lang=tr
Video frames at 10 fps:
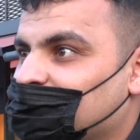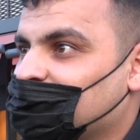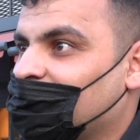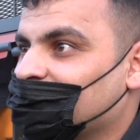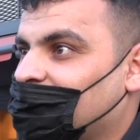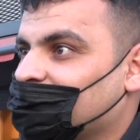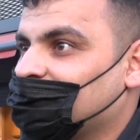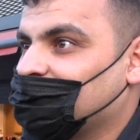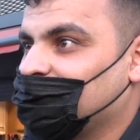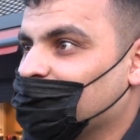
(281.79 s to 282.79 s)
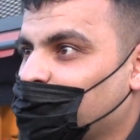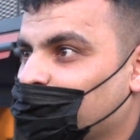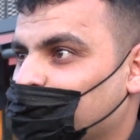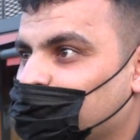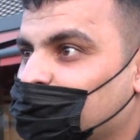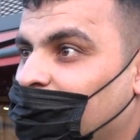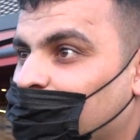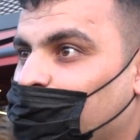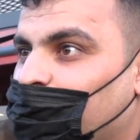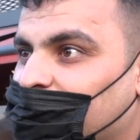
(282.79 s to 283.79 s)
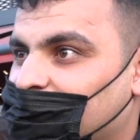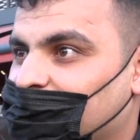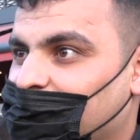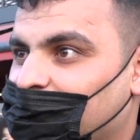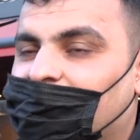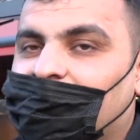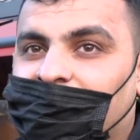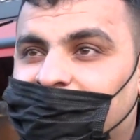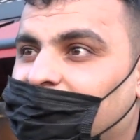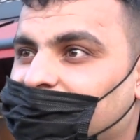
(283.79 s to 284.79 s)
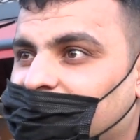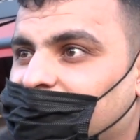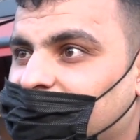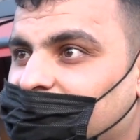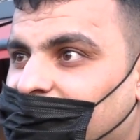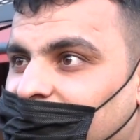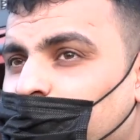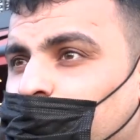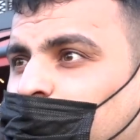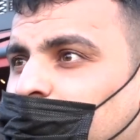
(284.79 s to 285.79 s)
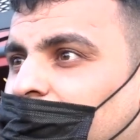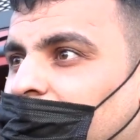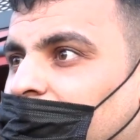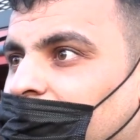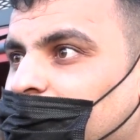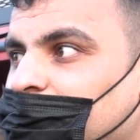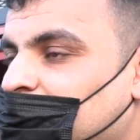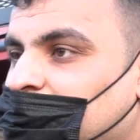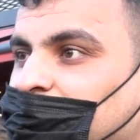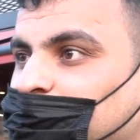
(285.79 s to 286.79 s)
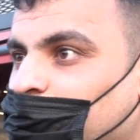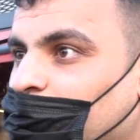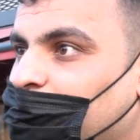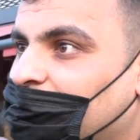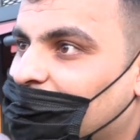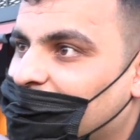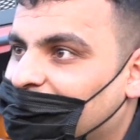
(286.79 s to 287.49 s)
Çıkarsa artık çıktıktan sonra düşünürüz. Hayal kurmak iyi değil. Yani eğer gerçekleşirse büyük ihtimalle yani şirket kurarım herhalde.